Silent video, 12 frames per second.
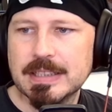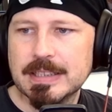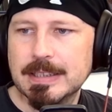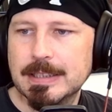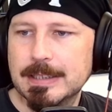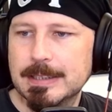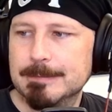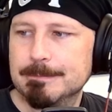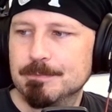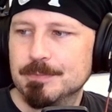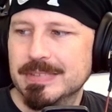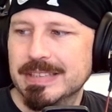
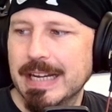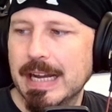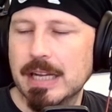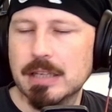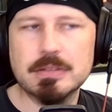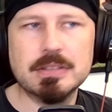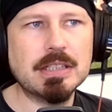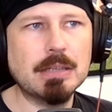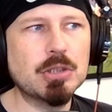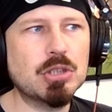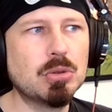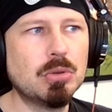Ähm, ja,
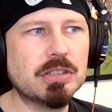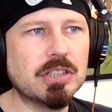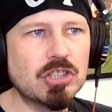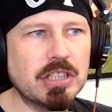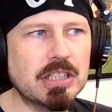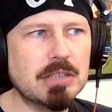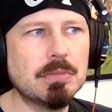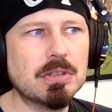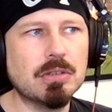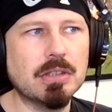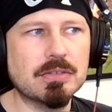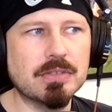selber schuld, dann schickt mir
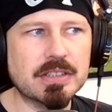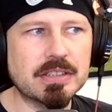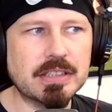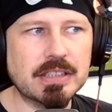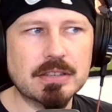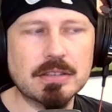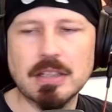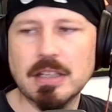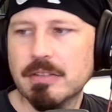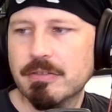so etwas nicht,